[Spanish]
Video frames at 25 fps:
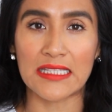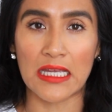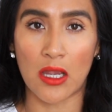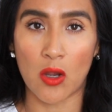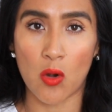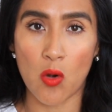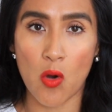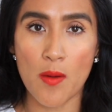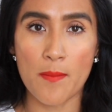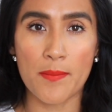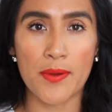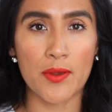
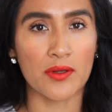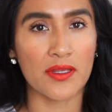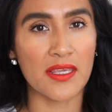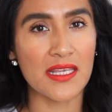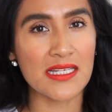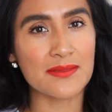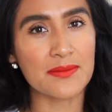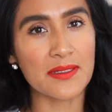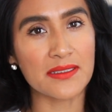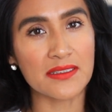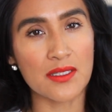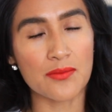tacón, pero
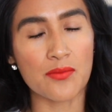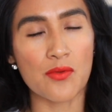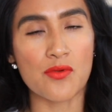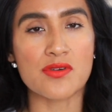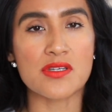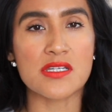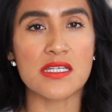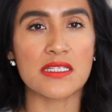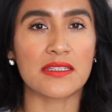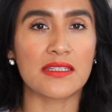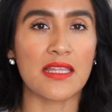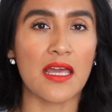quieres verte
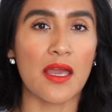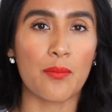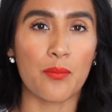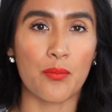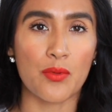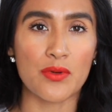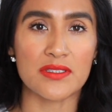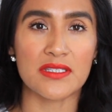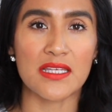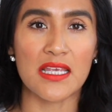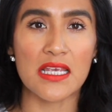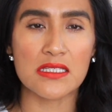bonita,
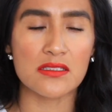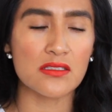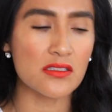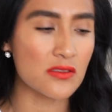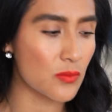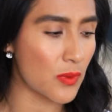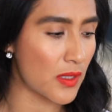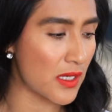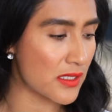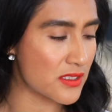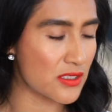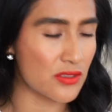pues
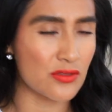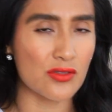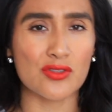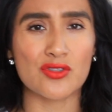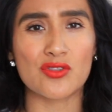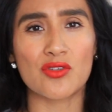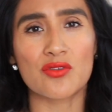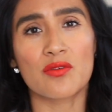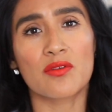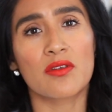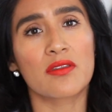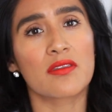estos barachitos
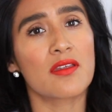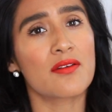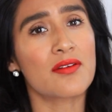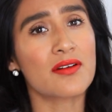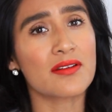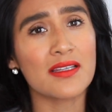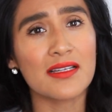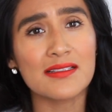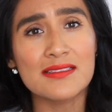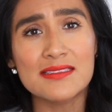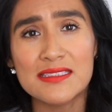son de verdad,